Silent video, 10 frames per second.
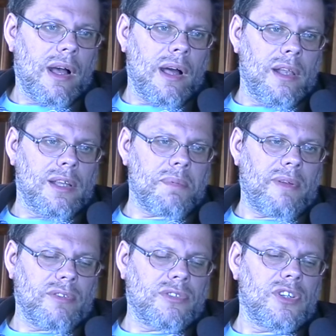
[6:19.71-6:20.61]
ale
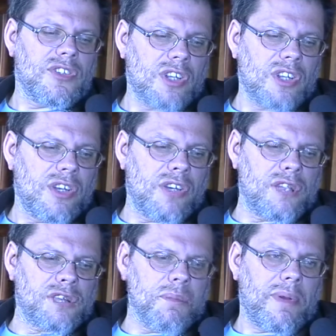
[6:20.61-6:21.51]
naprawdę wtedy jest,
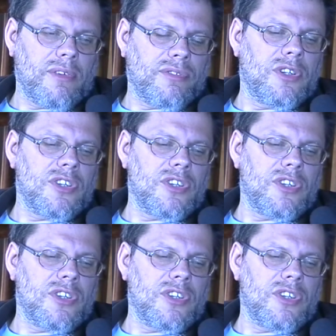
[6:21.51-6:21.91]
ale naprawdę wtedy